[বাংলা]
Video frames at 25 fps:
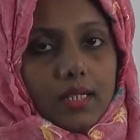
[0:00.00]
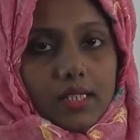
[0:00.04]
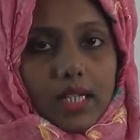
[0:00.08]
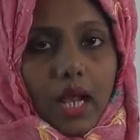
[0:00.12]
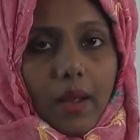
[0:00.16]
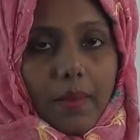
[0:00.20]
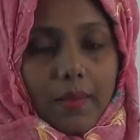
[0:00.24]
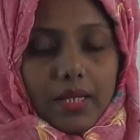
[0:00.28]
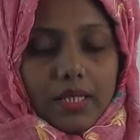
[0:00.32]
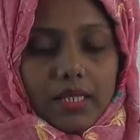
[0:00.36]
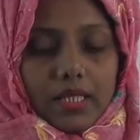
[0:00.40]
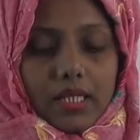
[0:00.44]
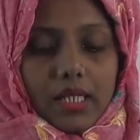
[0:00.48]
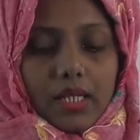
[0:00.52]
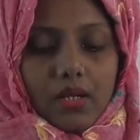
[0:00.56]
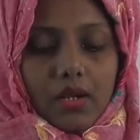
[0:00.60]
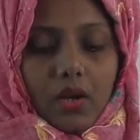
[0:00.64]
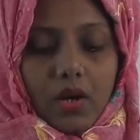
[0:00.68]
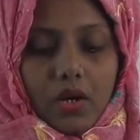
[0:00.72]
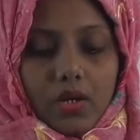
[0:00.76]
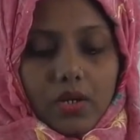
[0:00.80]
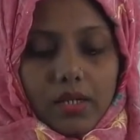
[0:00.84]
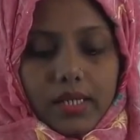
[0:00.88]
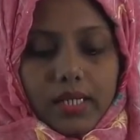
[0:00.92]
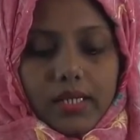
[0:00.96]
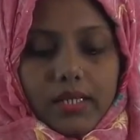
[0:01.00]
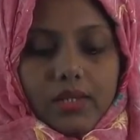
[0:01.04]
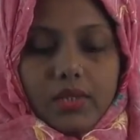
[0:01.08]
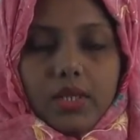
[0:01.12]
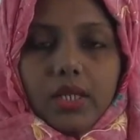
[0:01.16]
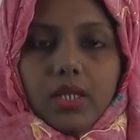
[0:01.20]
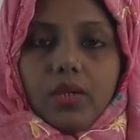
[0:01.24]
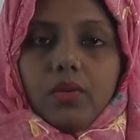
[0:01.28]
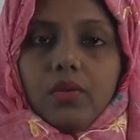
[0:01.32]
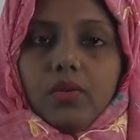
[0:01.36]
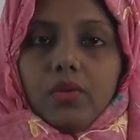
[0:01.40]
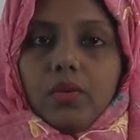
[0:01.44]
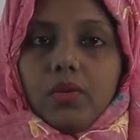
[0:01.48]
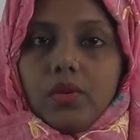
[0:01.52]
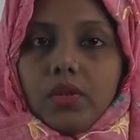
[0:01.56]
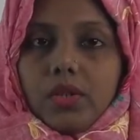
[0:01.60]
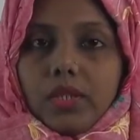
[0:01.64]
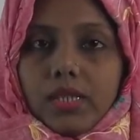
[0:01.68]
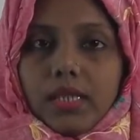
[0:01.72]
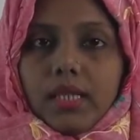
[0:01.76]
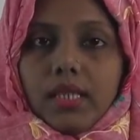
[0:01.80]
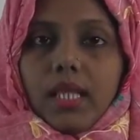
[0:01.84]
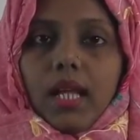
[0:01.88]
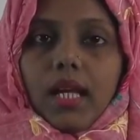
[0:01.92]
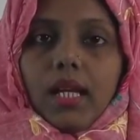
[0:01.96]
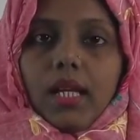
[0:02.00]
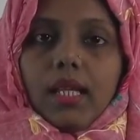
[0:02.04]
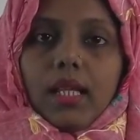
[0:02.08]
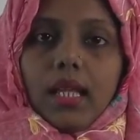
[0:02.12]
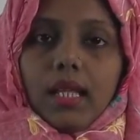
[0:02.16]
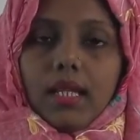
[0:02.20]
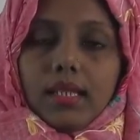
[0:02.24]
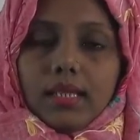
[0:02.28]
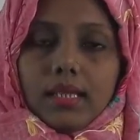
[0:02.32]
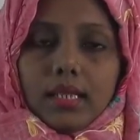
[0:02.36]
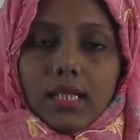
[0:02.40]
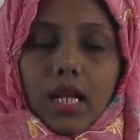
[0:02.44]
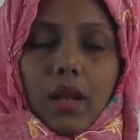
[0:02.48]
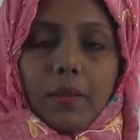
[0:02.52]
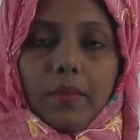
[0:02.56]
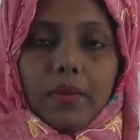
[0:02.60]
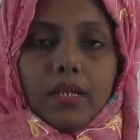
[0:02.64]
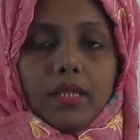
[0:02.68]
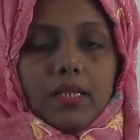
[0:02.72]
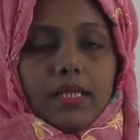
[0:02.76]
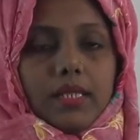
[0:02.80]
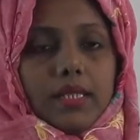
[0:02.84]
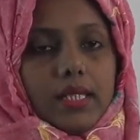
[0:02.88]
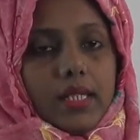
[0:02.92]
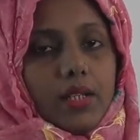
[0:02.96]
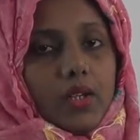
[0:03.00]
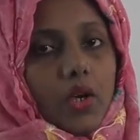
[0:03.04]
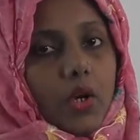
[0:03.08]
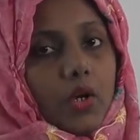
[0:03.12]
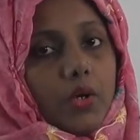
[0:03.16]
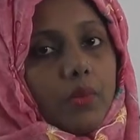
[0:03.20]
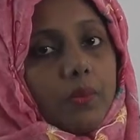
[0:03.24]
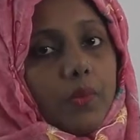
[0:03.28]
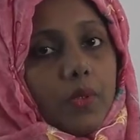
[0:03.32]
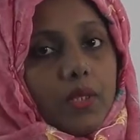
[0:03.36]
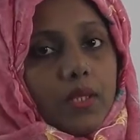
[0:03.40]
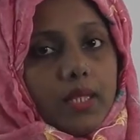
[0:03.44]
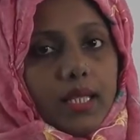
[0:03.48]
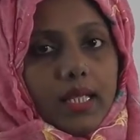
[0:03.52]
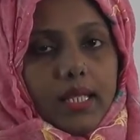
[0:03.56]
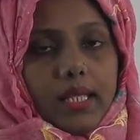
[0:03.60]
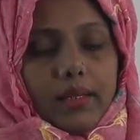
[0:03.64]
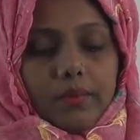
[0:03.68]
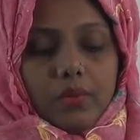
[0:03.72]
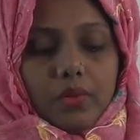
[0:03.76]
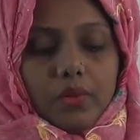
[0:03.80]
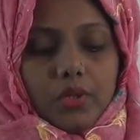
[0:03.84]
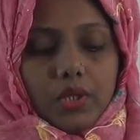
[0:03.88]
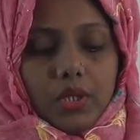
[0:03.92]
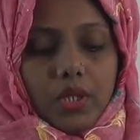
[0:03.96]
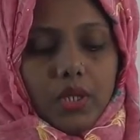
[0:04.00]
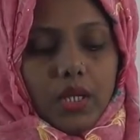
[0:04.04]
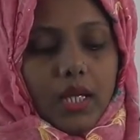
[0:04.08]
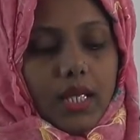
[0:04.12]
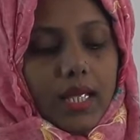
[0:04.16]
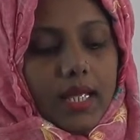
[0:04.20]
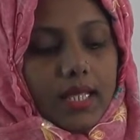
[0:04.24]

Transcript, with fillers: সামাজিকীকরণ নিয়ে যদি কোনো কোশ্চেন থাকে তার যে সামাজিকীকরণ বলতে কি বুঝো